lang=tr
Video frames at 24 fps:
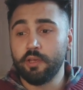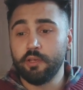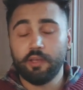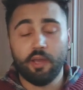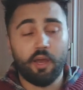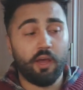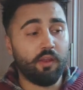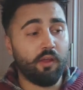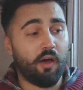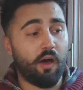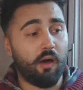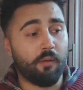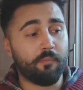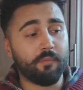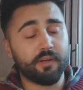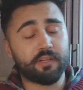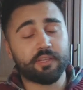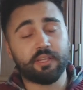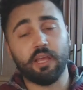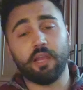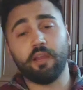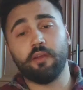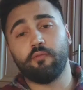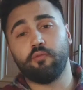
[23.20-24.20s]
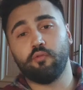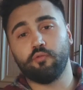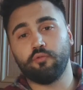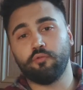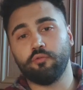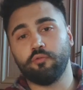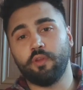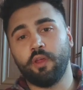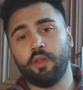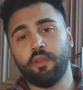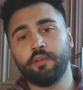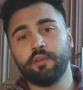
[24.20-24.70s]
yani amık
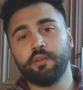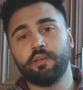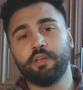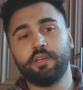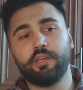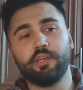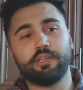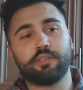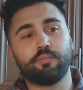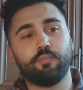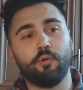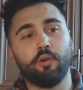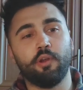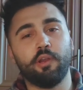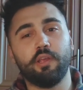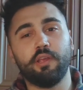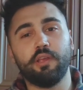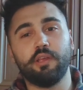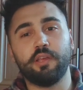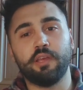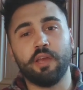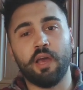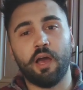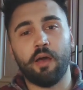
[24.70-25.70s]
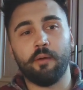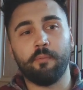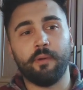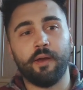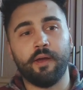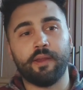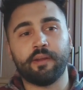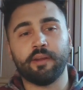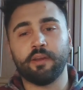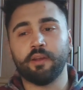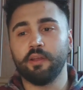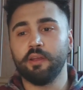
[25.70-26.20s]
telefonundan hiç böyle iyi
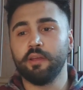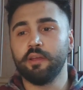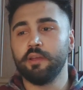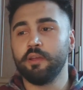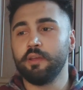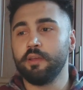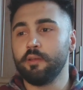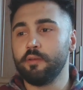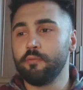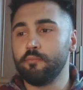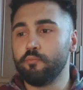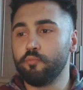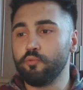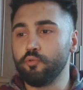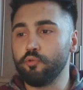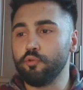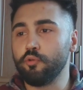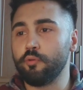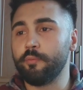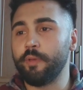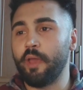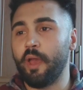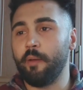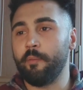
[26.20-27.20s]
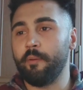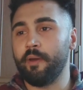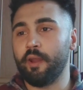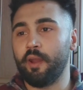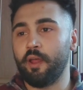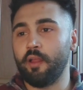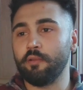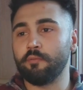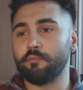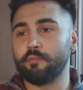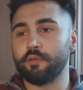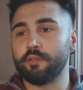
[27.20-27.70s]
haber, mutlu bir haber
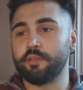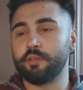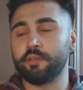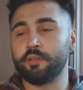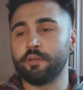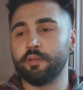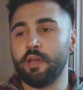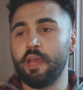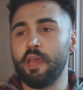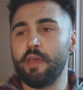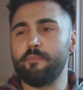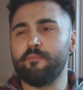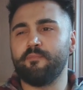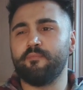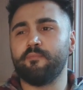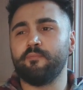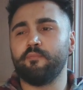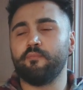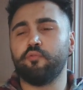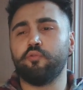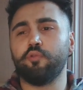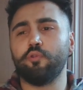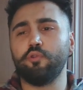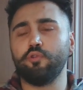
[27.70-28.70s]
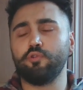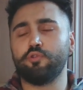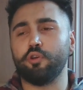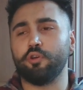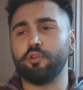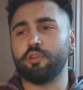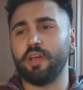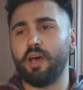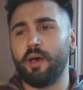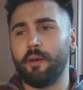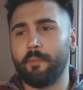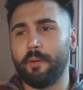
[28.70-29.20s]
almadık. Hep full
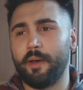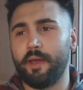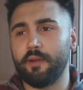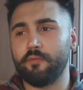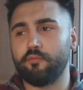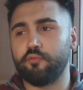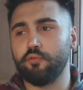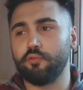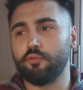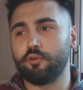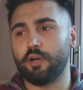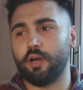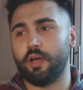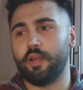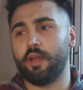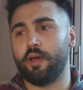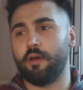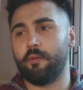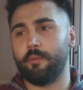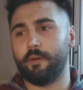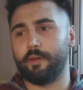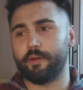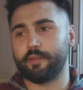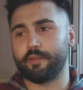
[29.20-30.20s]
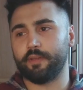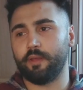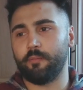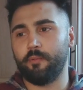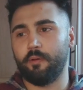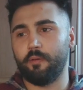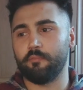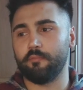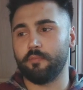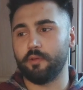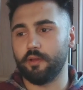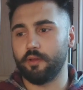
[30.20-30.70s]
kötü haber, full kara haber.
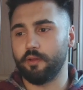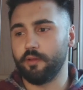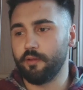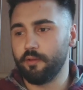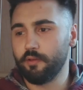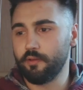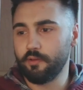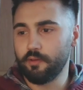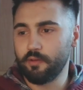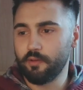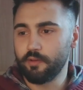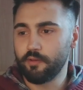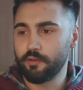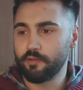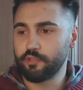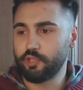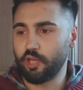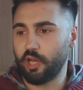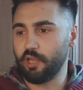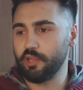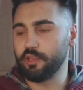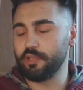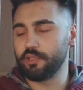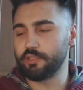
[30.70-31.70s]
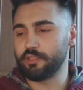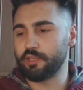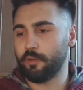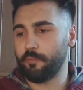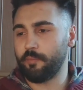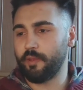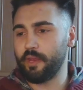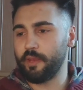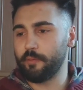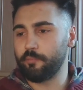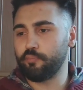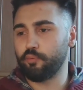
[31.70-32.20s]
Tamam mı? Çaldığı
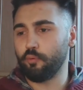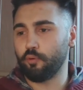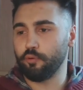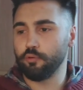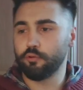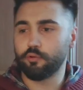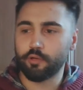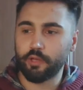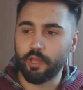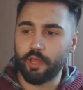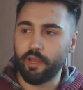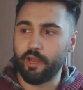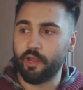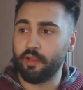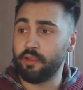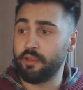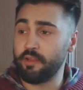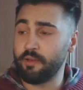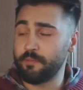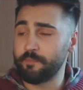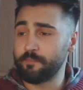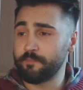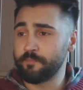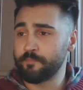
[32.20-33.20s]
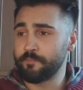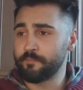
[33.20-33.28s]
zaman hep bu olur genelde.